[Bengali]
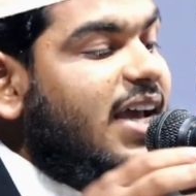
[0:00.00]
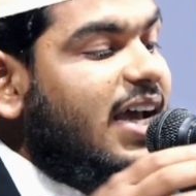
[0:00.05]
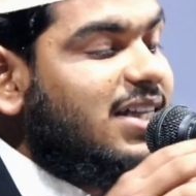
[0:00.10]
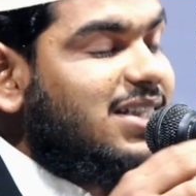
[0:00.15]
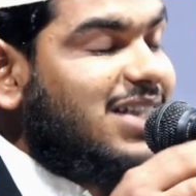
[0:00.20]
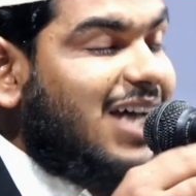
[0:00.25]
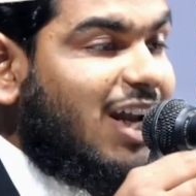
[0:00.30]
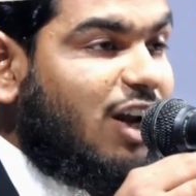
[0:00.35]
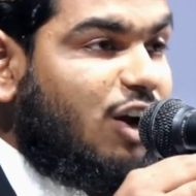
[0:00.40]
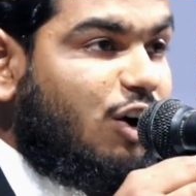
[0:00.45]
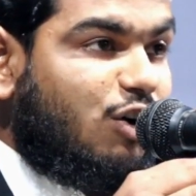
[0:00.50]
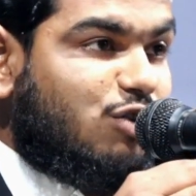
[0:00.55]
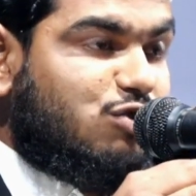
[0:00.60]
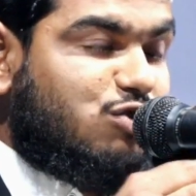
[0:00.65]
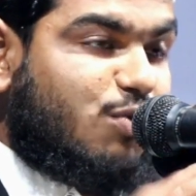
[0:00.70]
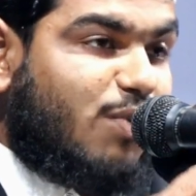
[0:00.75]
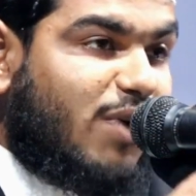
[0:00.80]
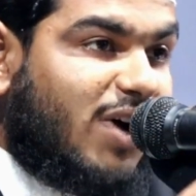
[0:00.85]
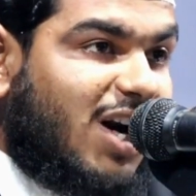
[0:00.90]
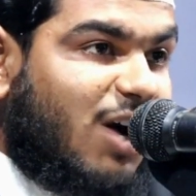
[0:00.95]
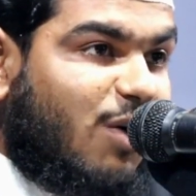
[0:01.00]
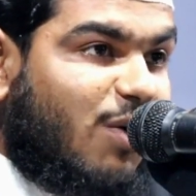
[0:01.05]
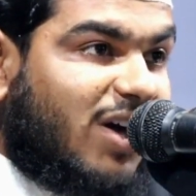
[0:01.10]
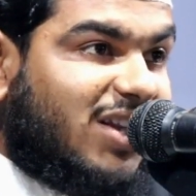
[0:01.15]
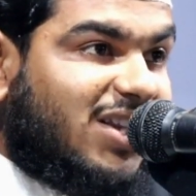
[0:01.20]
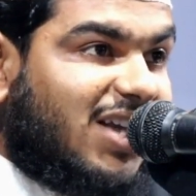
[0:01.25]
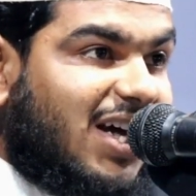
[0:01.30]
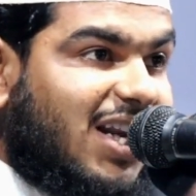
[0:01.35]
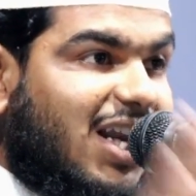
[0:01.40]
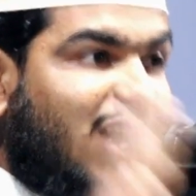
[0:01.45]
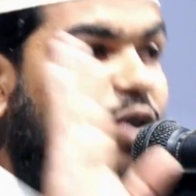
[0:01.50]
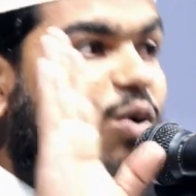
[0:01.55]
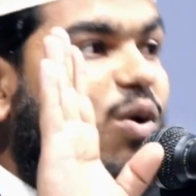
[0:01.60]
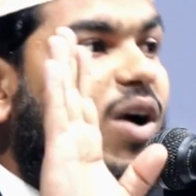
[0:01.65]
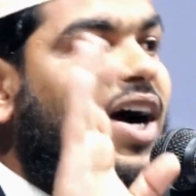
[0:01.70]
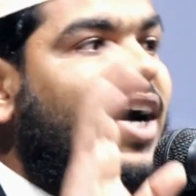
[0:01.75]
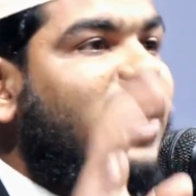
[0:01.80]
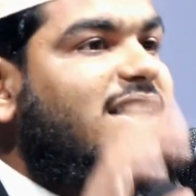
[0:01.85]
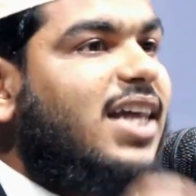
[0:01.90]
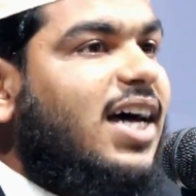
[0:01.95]
এটা আল্লাহ সুবাহ
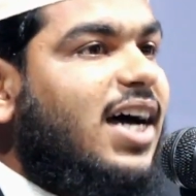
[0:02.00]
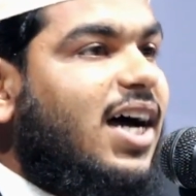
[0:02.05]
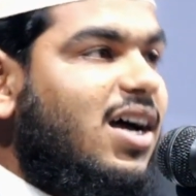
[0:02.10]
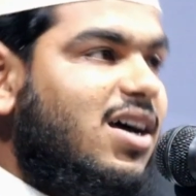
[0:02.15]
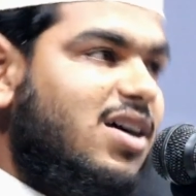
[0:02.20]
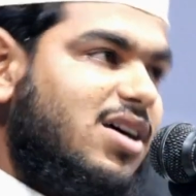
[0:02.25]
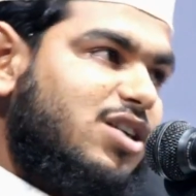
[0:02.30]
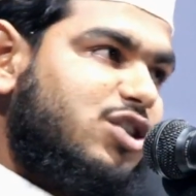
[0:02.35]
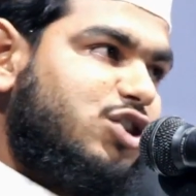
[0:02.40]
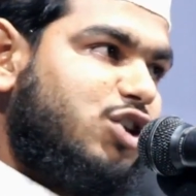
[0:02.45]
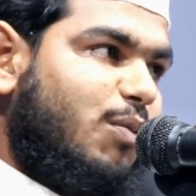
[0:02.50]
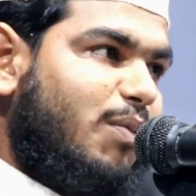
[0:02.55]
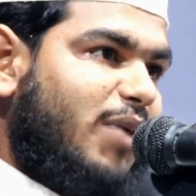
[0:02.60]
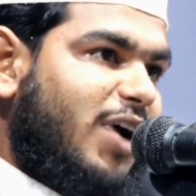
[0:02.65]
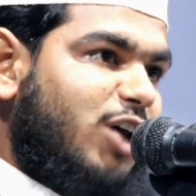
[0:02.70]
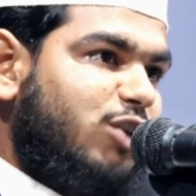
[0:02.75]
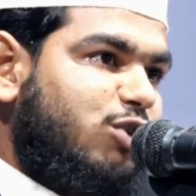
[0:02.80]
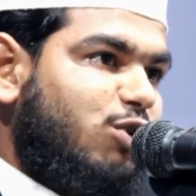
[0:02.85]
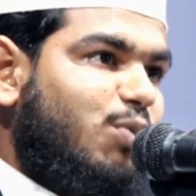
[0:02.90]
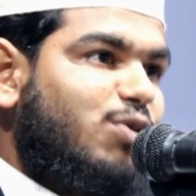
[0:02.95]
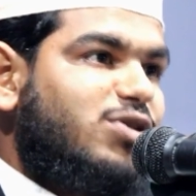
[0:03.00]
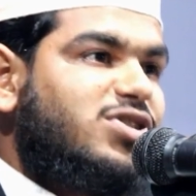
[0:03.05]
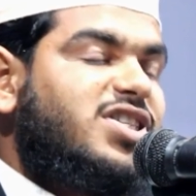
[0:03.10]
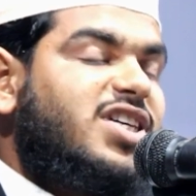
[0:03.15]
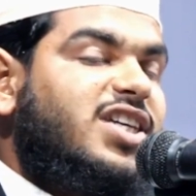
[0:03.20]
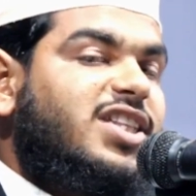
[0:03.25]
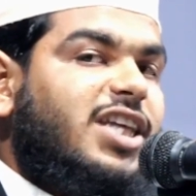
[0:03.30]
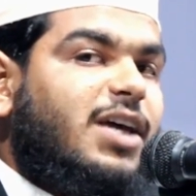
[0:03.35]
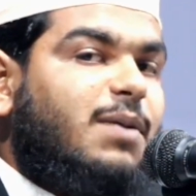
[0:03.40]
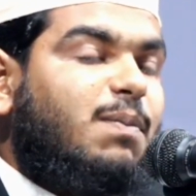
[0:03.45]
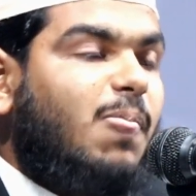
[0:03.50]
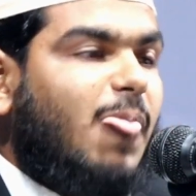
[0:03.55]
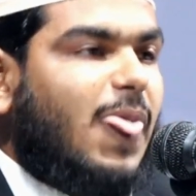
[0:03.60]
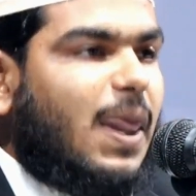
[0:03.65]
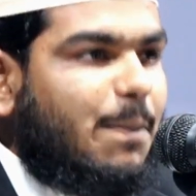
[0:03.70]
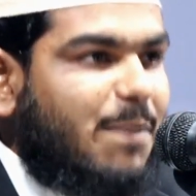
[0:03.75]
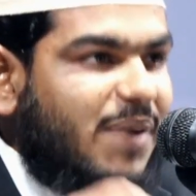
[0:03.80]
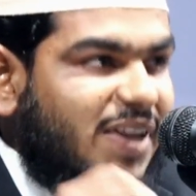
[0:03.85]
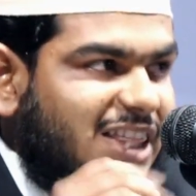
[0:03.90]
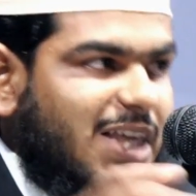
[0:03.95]
ওয়াদা সম্মানিত উপস্থিতি
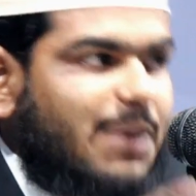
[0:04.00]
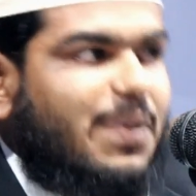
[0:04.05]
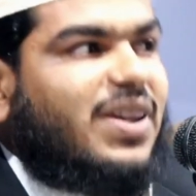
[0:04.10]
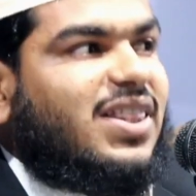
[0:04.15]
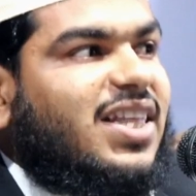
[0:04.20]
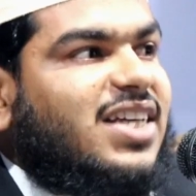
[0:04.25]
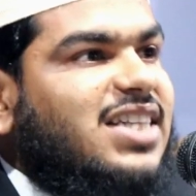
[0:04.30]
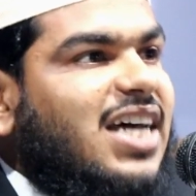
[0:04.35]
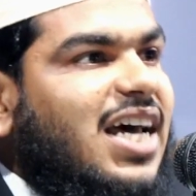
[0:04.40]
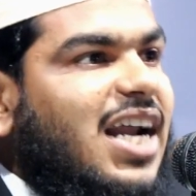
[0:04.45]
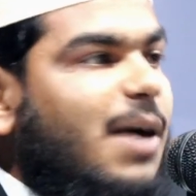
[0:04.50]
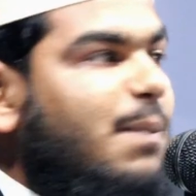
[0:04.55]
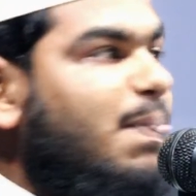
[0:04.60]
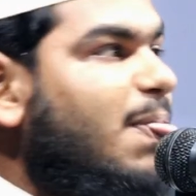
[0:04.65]
পৃথিবীতে যারা